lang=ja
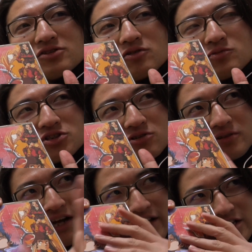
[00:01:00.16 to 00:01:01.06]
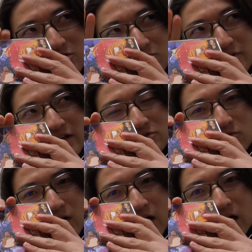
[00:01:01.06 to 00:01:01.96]
んのもちろんナレーションである
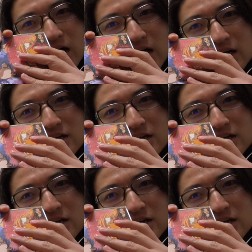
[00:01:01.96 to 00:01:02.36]
とか